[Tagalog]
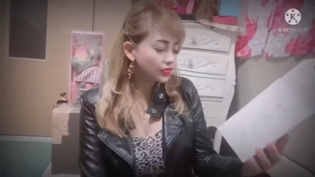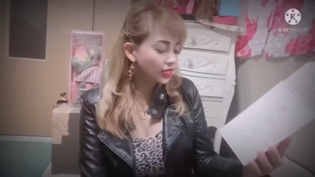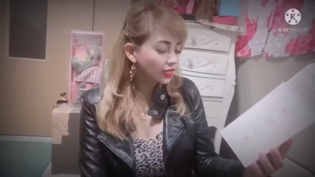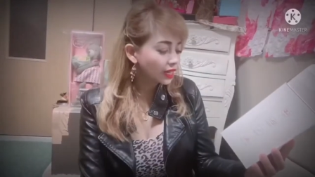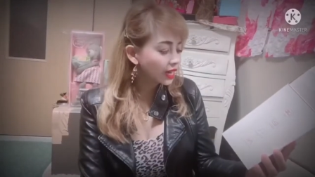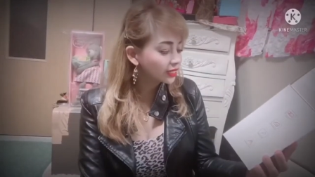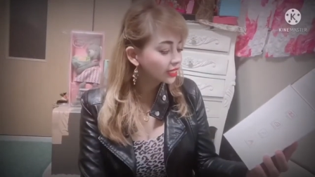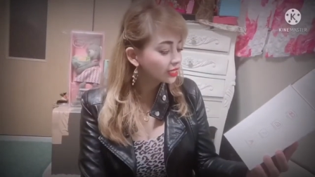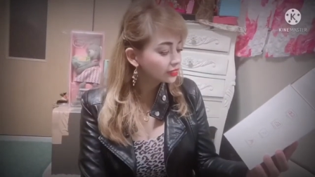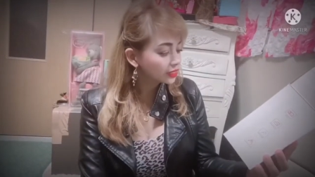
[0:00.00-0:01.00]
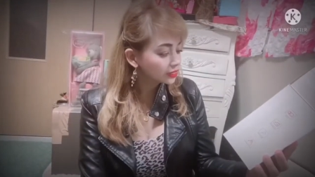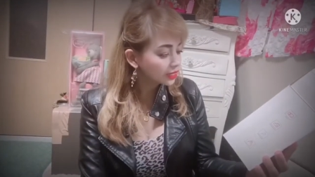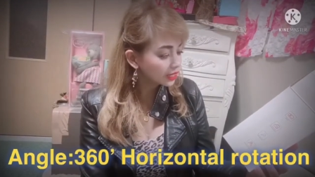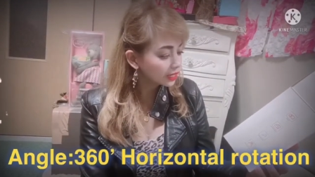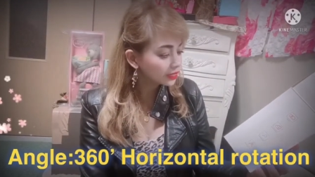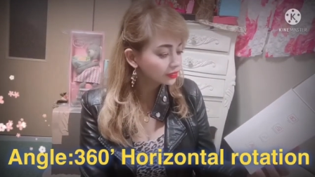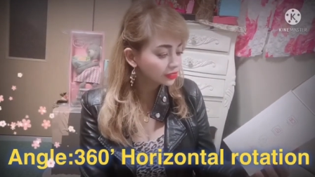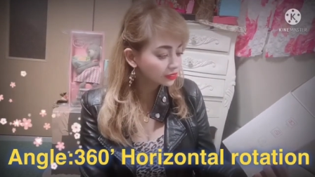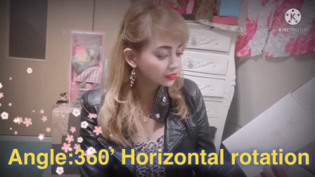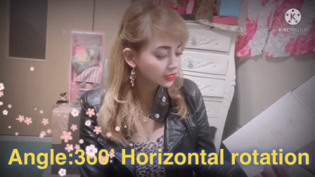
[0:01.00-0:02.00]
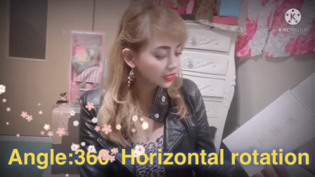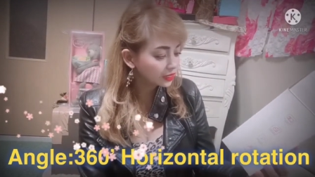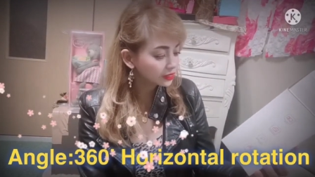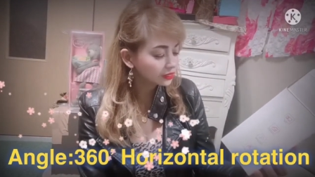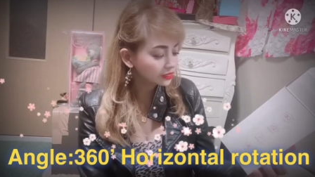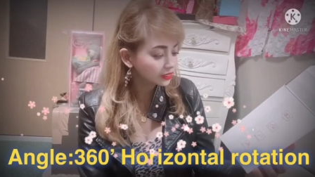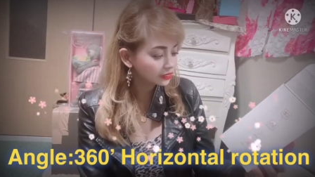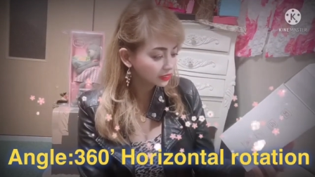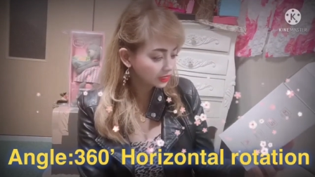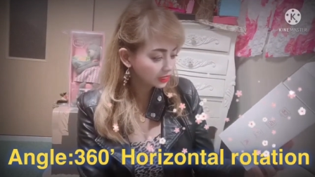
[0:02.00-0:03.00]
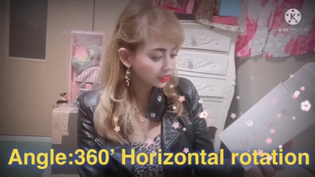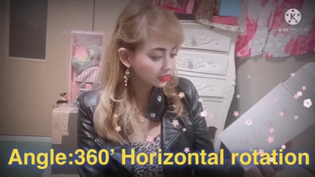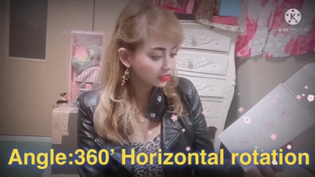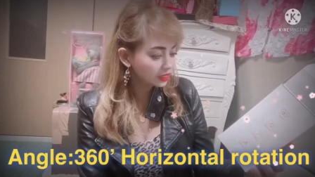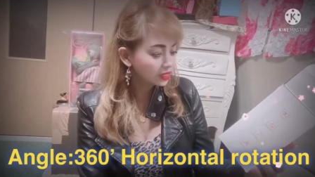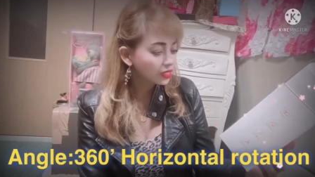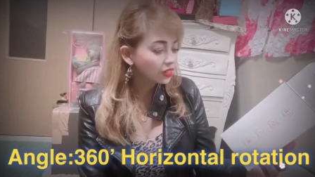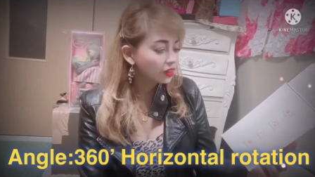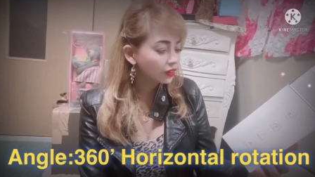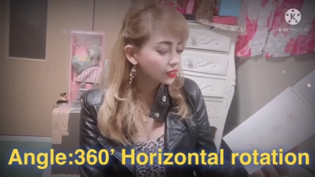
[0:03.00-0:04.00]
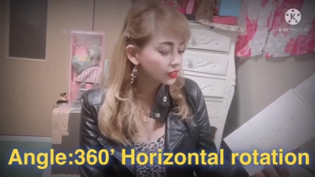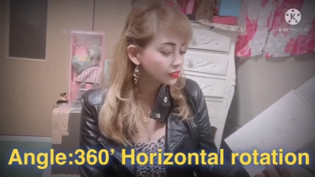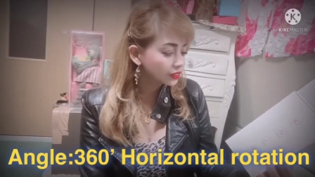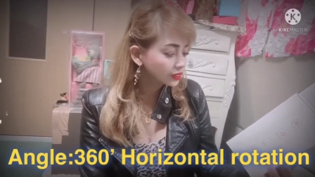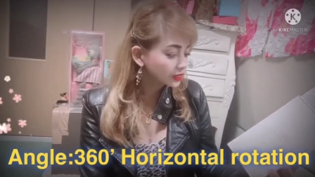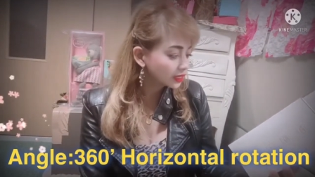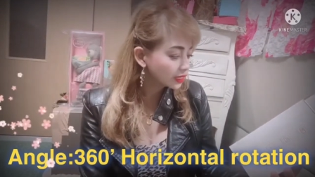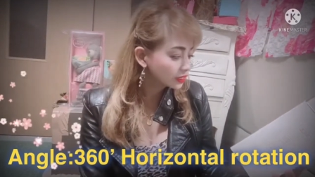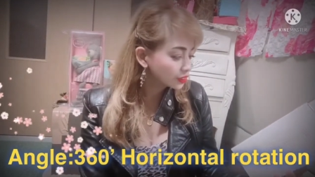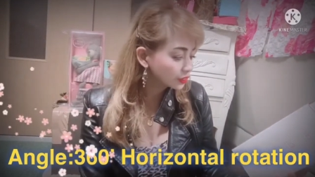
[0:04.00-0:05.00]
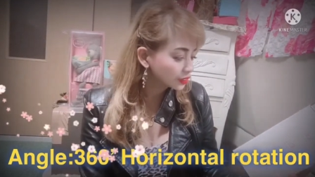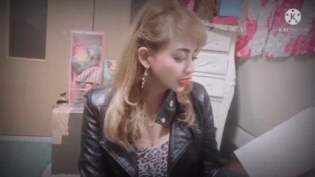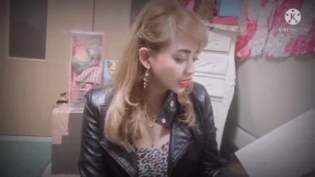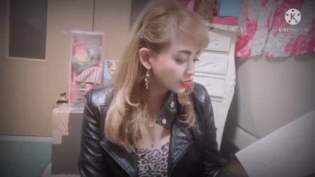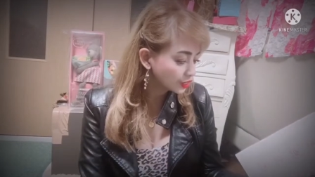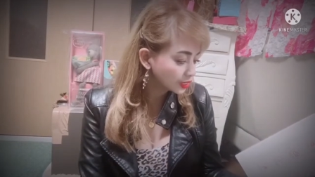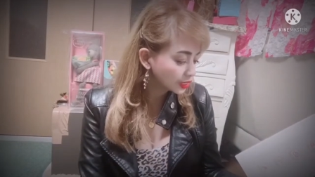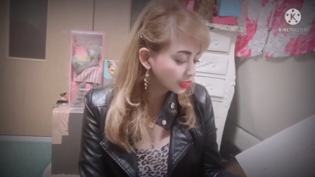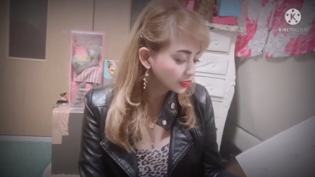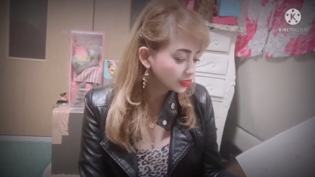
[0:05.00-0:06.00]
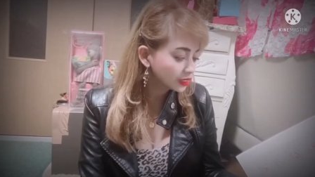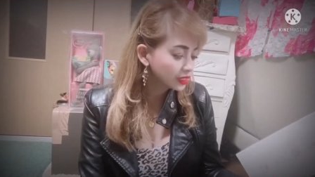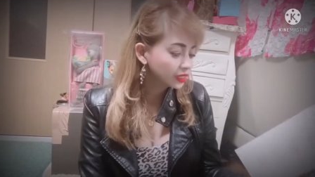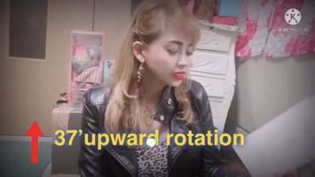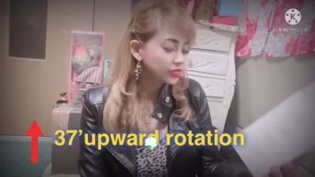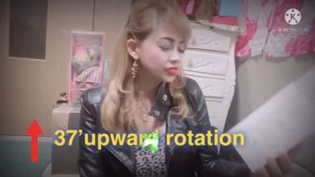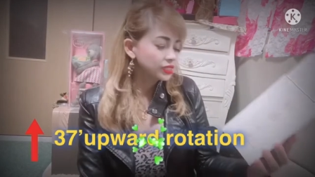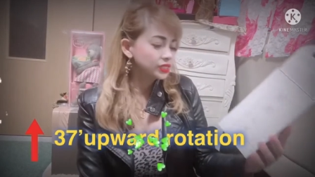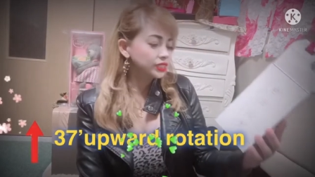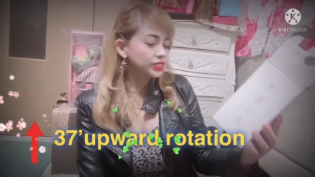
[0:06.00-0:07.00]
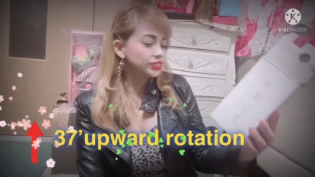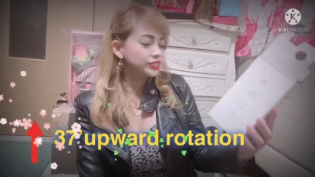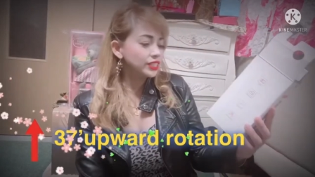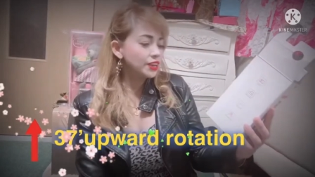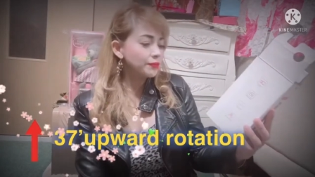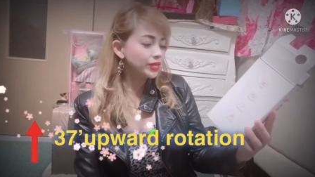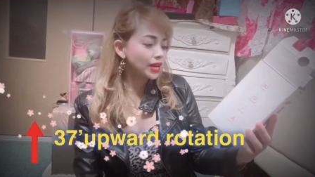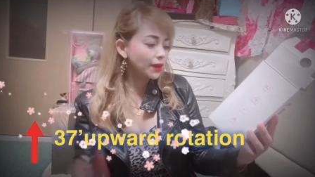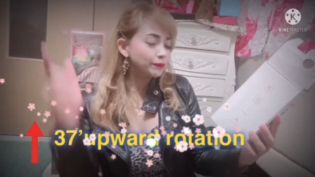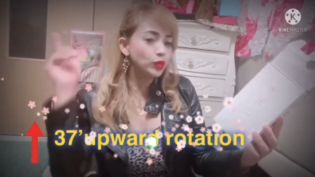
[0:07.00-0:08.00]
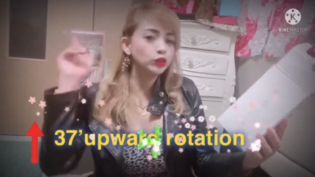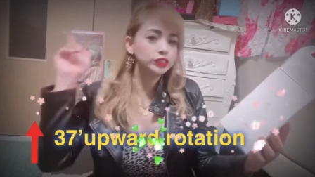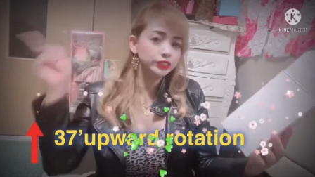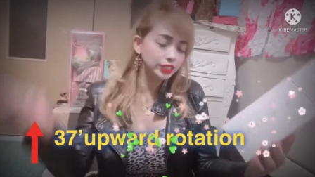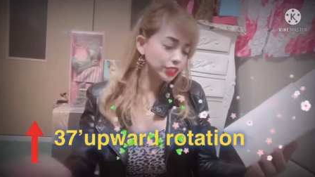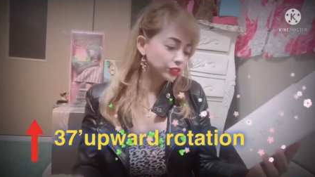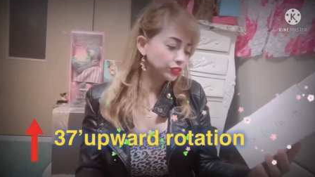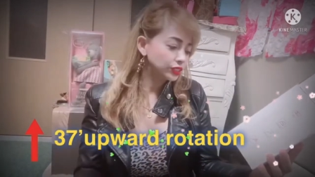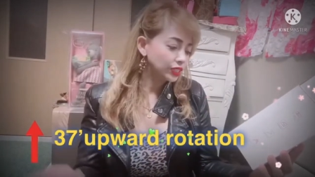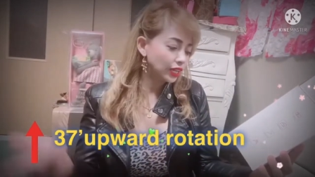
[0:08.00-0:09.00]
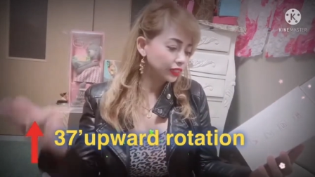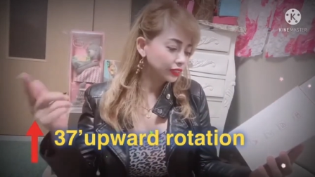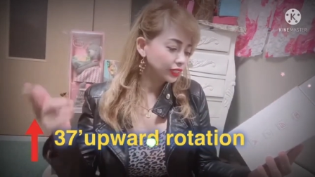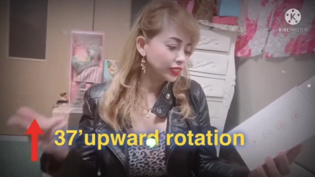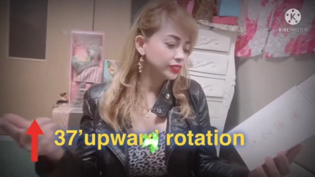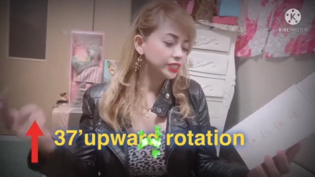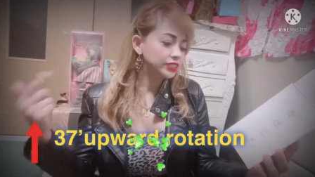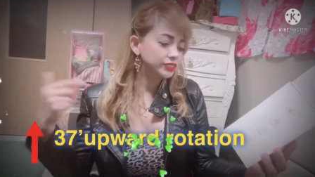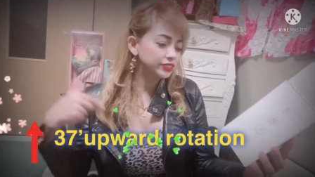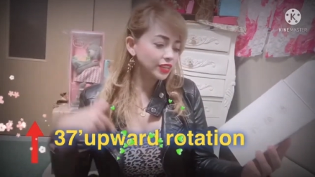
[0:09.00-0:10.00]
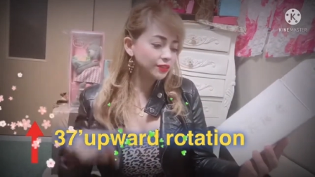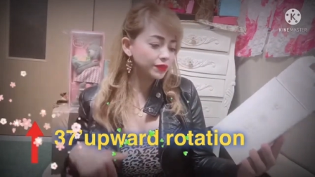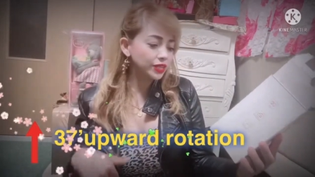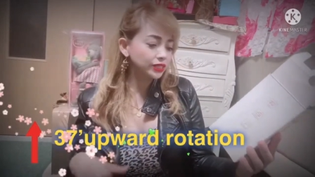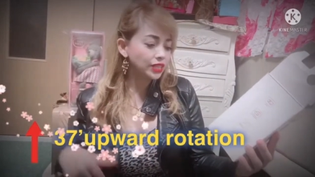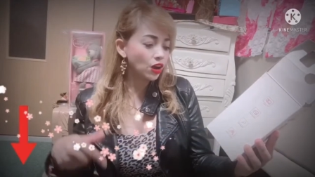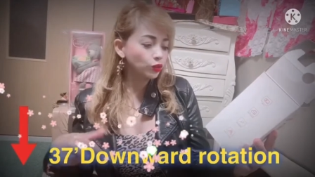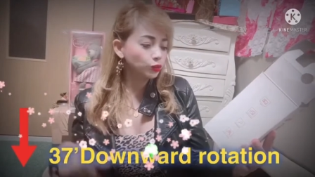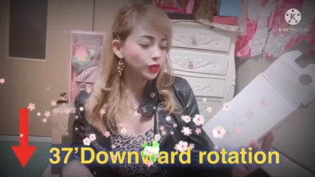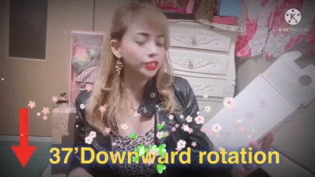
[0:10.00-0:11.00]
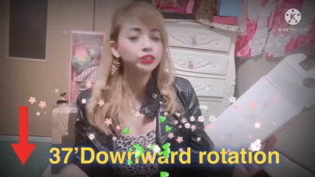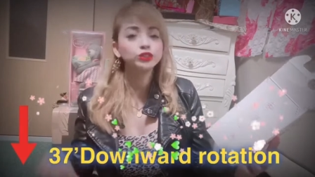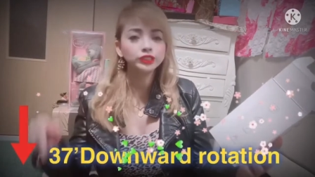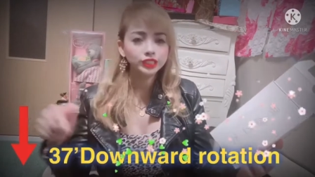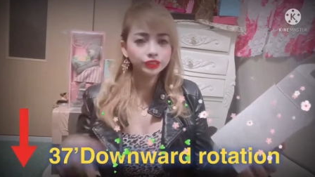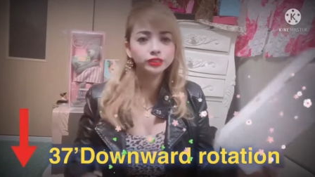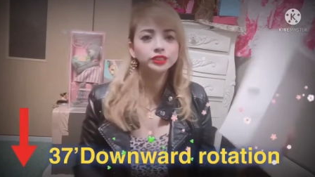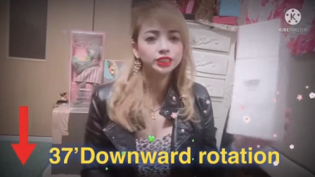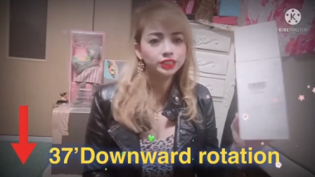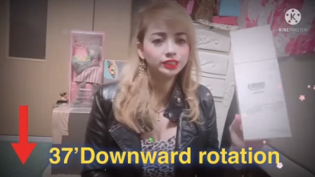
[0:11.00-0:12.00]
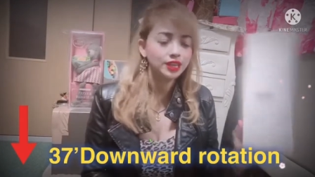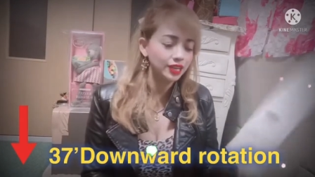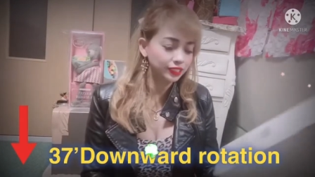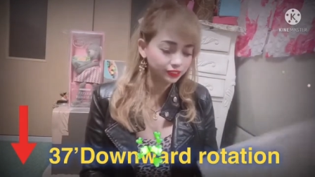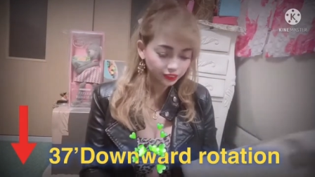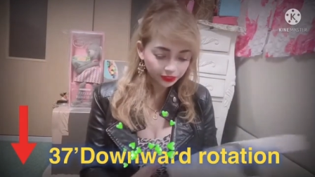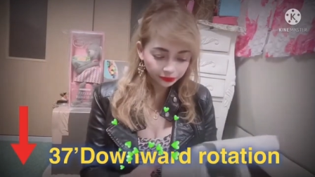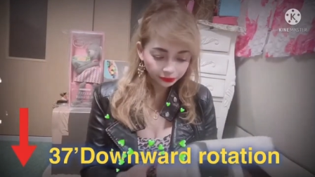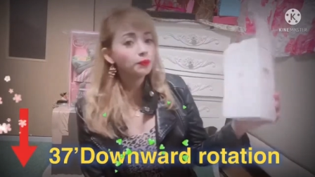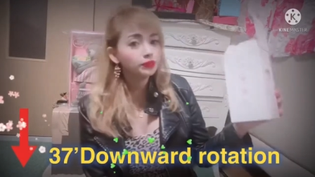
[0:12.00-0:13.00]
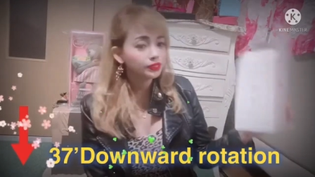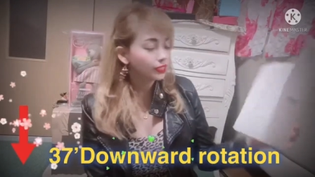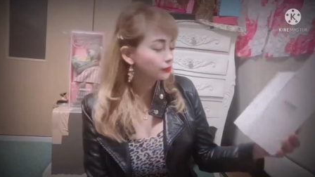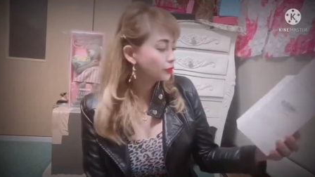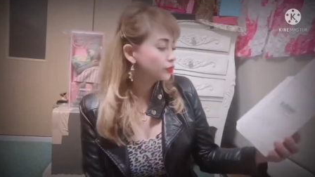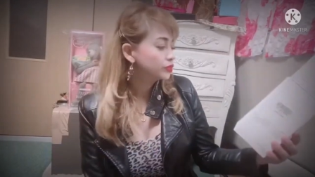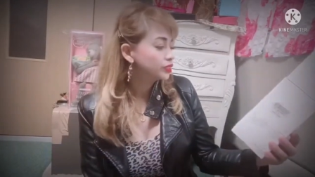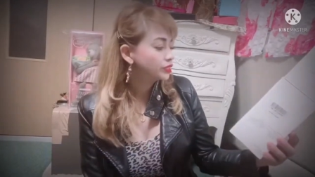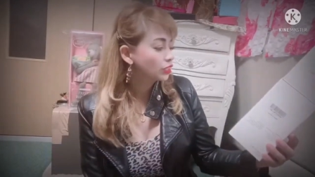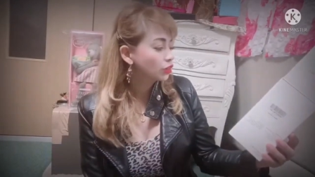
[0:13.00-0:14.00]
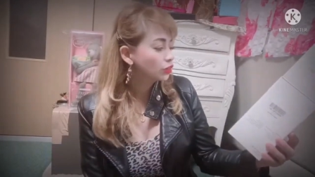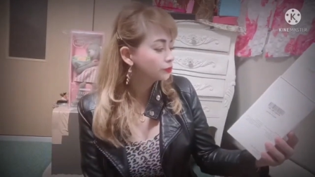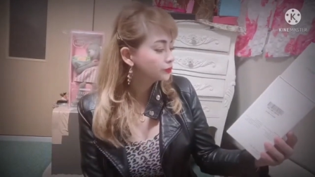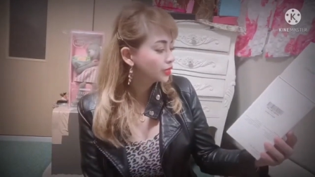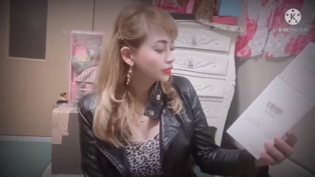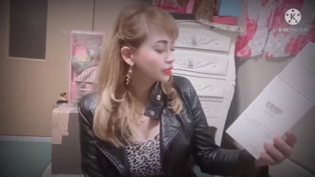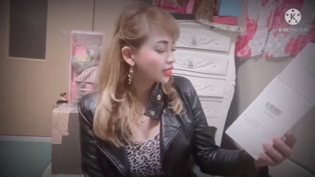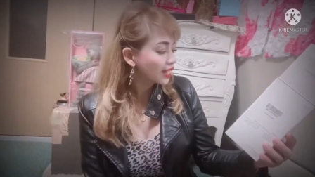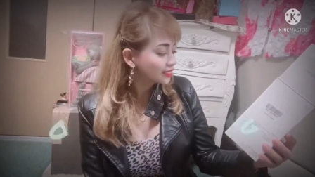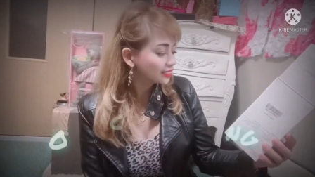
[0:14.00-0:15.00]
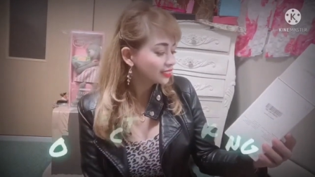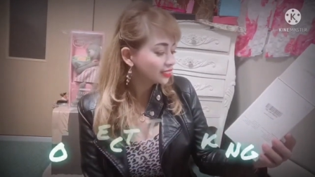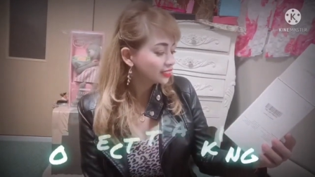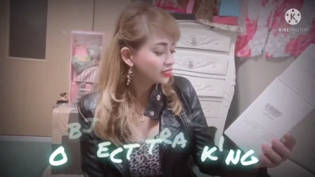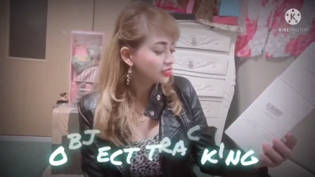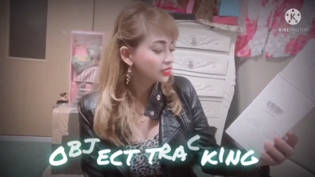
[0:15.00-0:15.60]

Ang angle niya, guys, is 360 horizontal rotation 37 up-down rotation and then 37 downward rotation din, guys. Guys, meron din siyang object tracking,